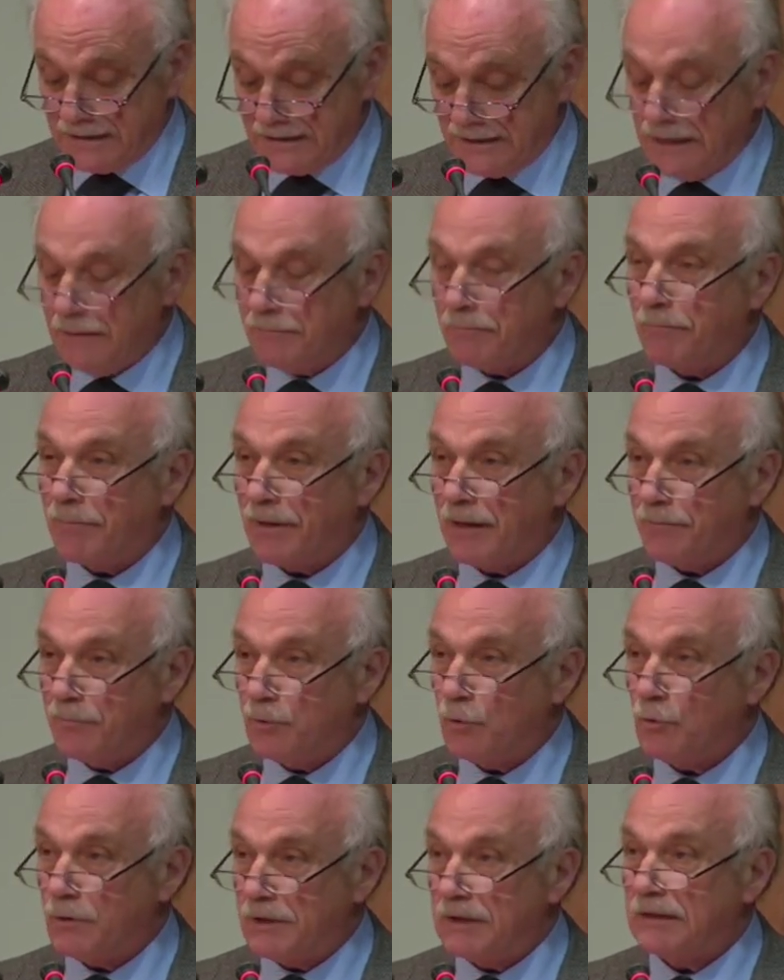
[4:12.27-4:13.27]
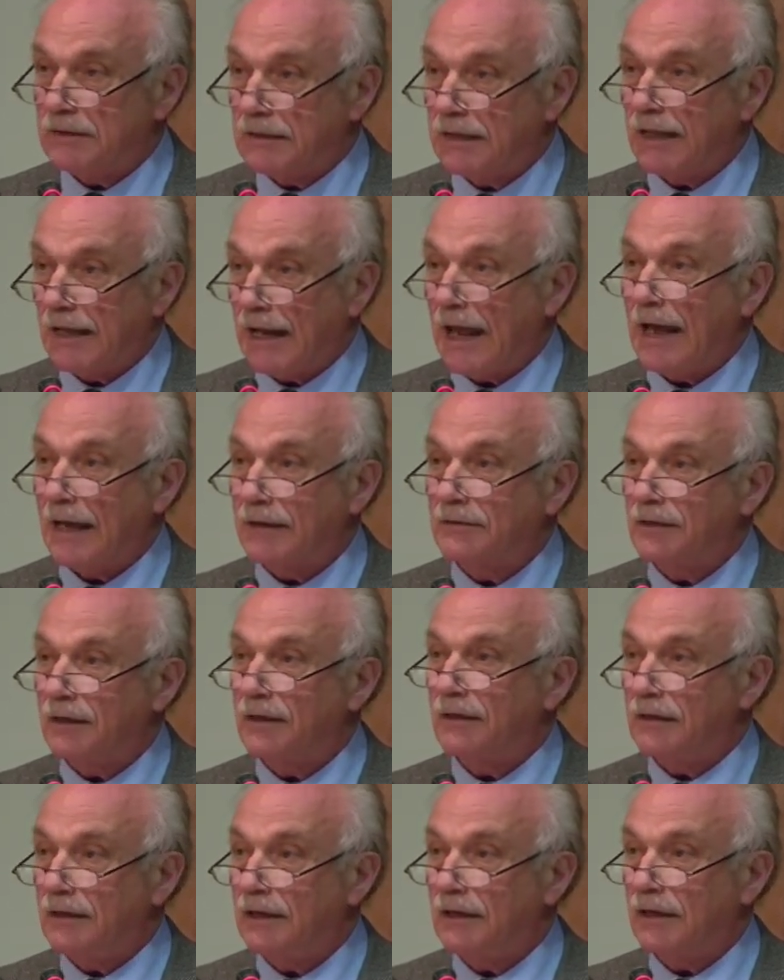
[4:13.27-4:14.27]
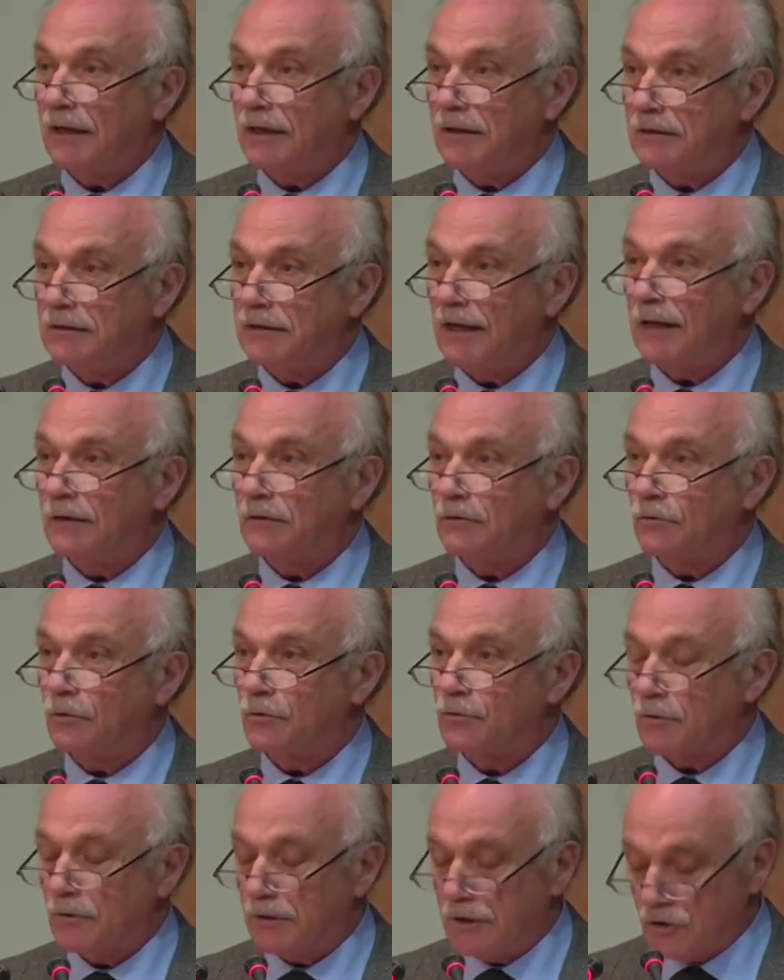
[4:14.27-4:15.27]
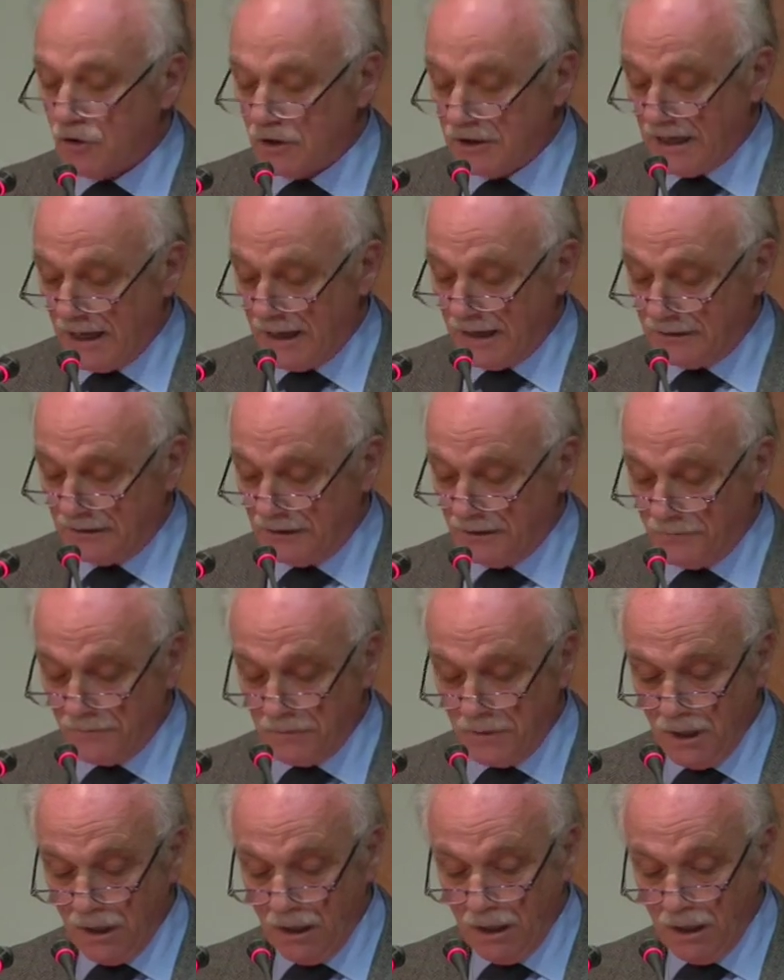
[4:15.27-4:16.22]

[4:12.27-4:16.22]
sempre più integrata era intanto sollecitata